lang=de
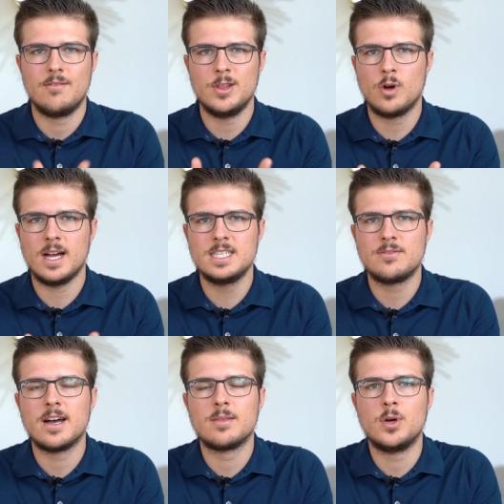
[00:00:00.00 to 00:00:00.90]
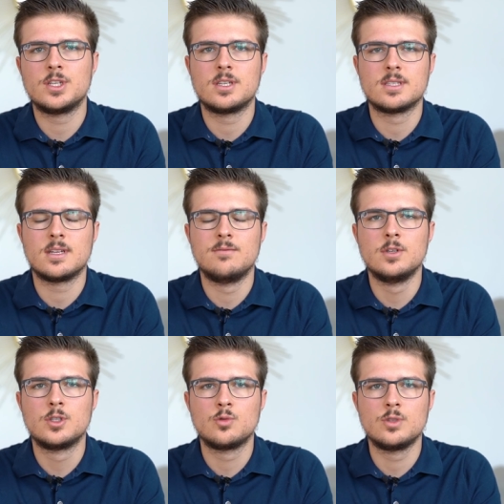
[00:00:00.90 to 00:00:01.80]
Wenn du reich werden möchtest, dann
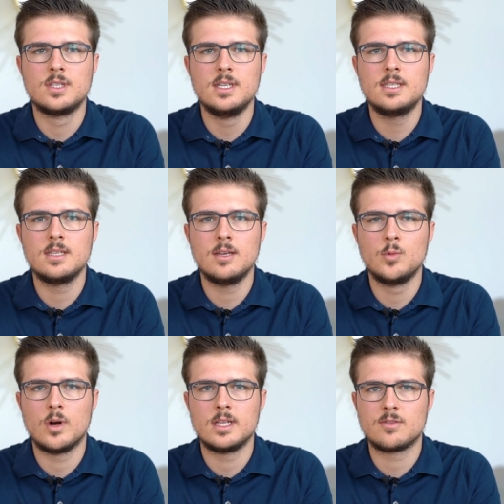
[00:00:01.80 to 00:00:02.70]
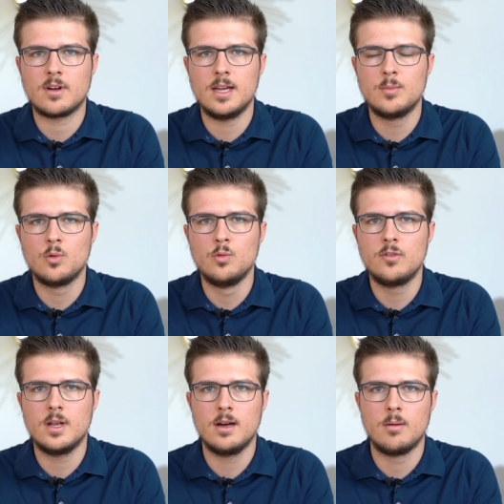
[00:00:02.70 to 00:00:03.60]
wirst du es nicht, indem du als
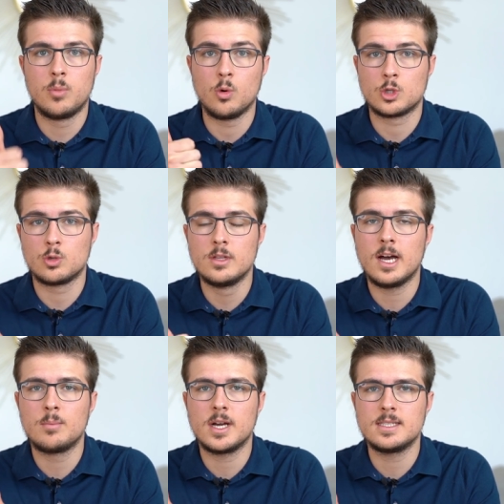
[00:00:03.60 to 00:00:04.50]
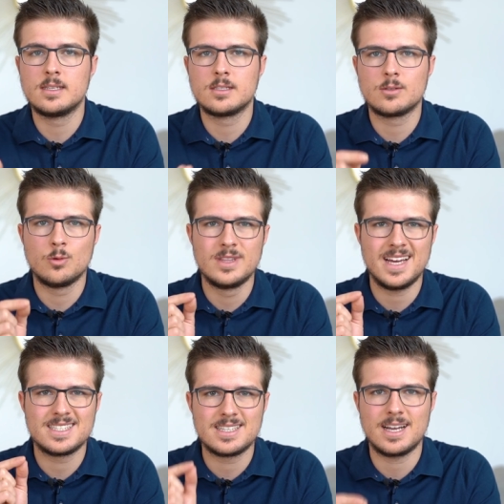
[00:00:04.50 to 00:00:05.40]
Freiberufler pro Stunde abrechnest und
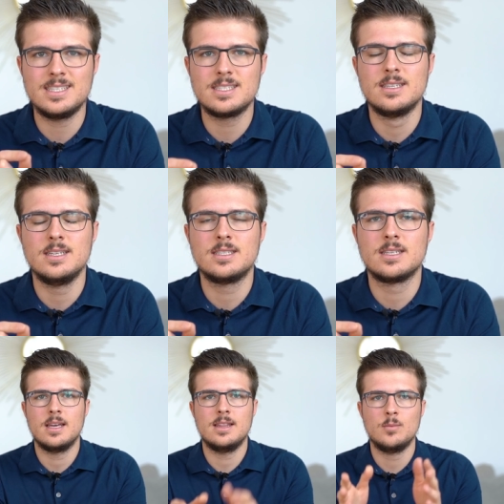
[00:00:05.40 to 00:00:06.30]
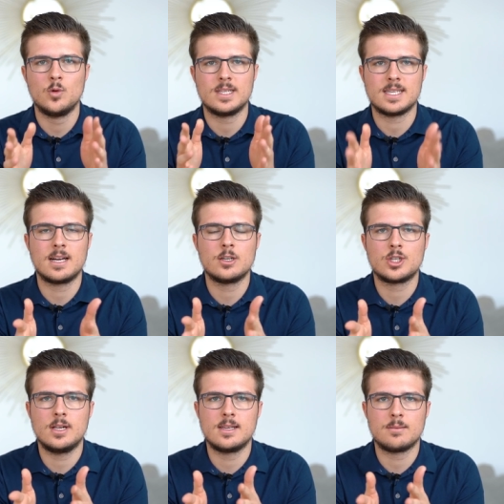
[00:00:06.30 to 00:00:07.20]
erst recht nicht, indem du als
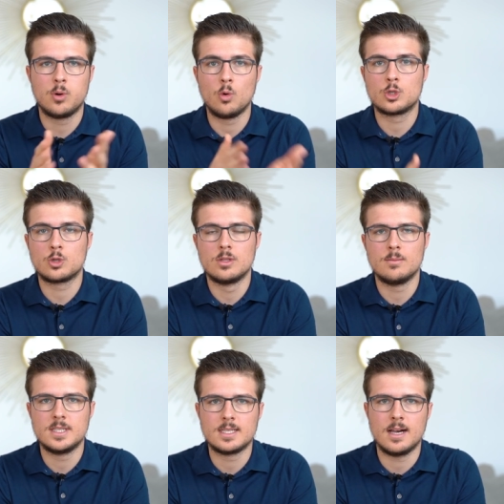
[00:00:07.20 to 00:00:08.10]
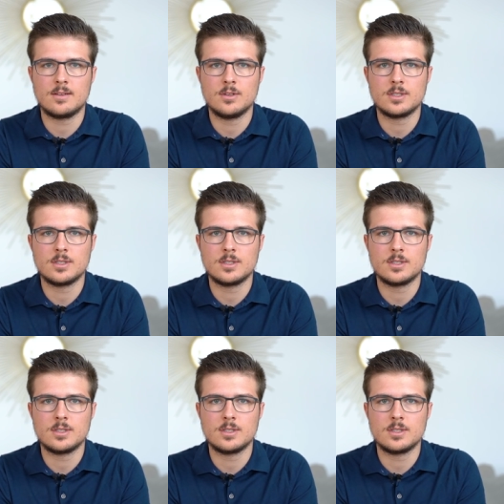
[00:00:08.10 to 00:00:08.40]
Angestellter pro Stunde bezahlt